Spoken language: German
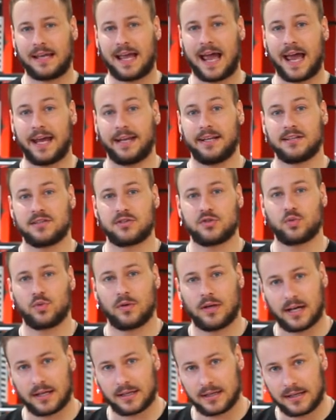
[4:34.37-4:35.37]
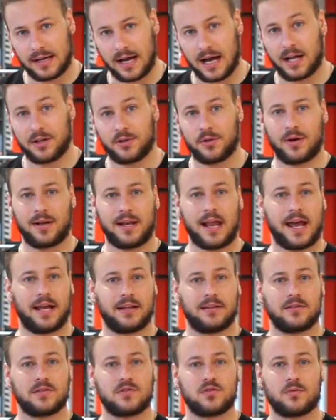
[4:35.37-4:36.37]
keine zu langen
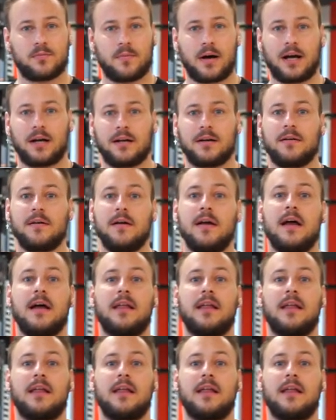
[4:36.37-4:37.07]
Cardio-Einheiten zu machen,